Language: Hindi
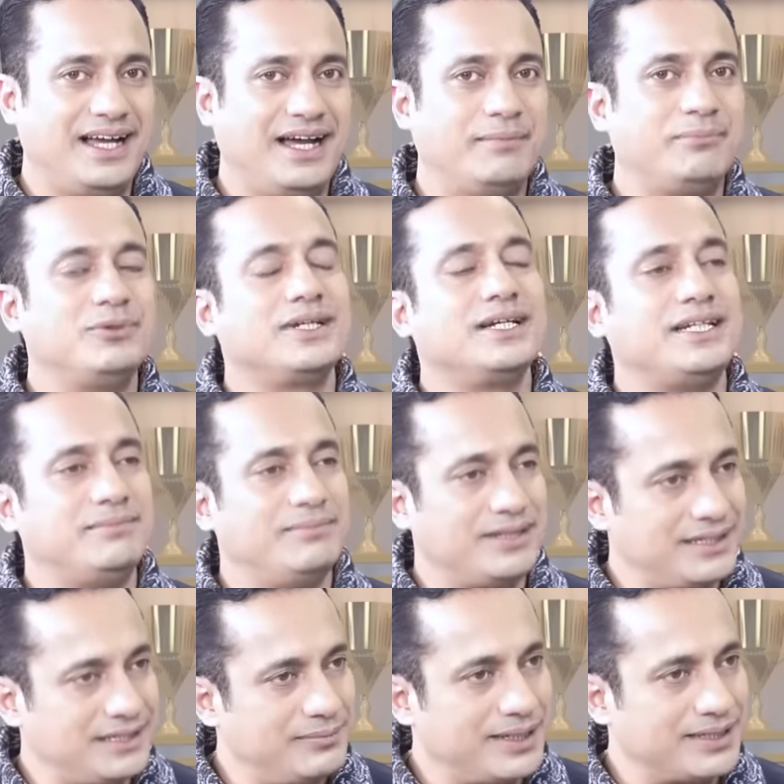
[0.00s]
आप उनकी टीम में
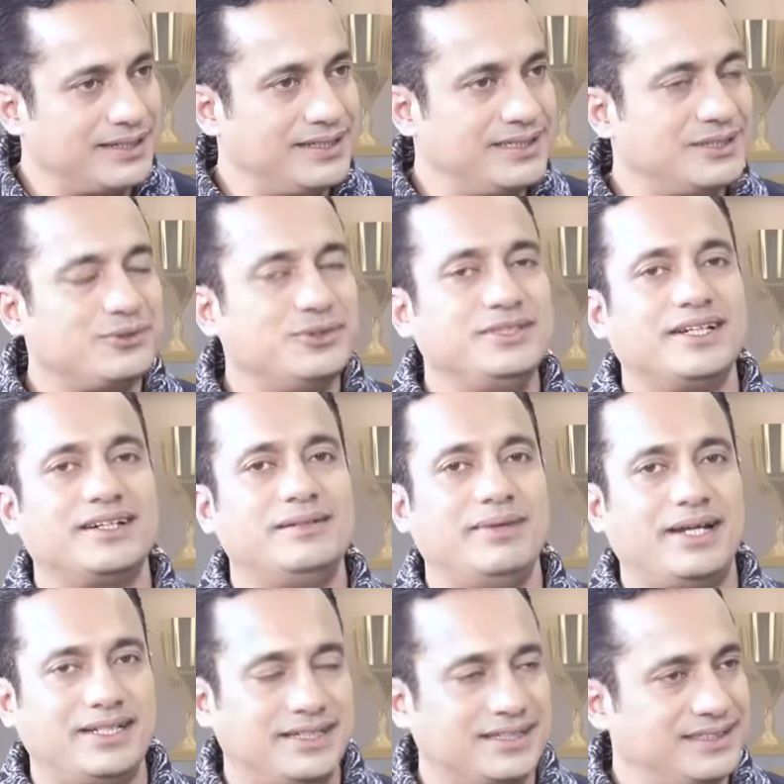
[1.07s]
कैसे बात कर रही तो कोई जनरल
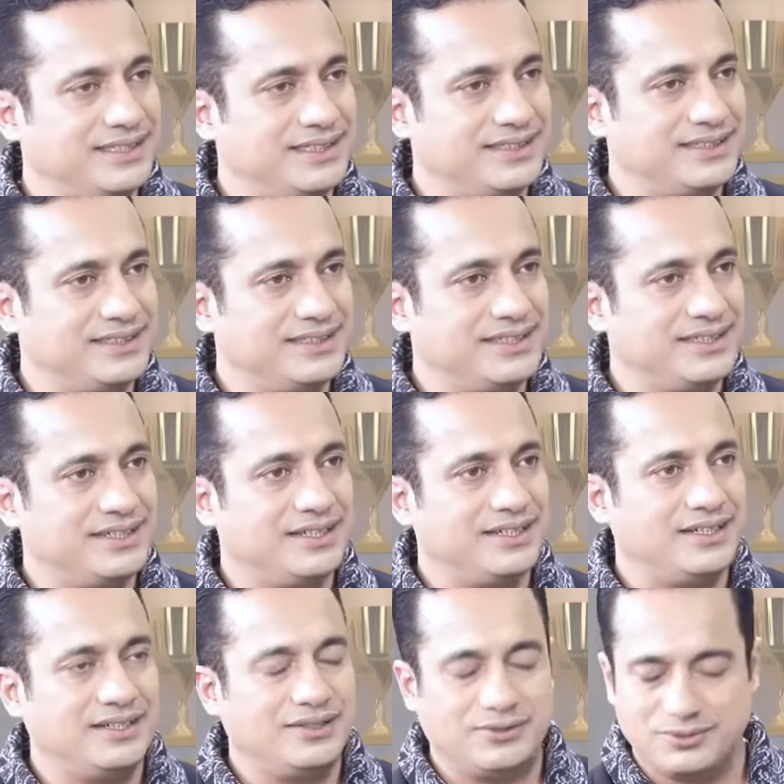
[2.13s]
मैनेजर थे
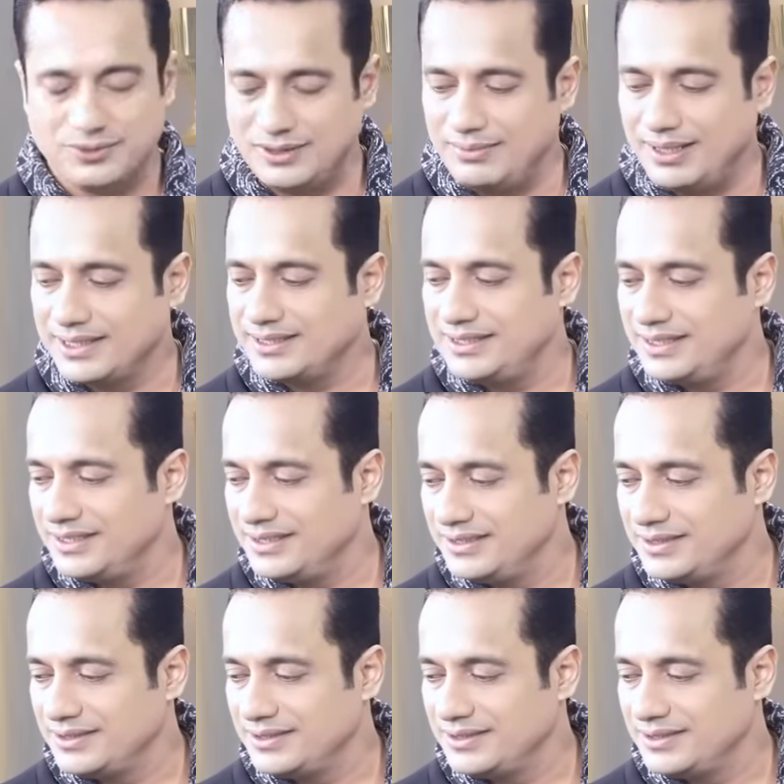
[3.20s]
उन्होंने बात किया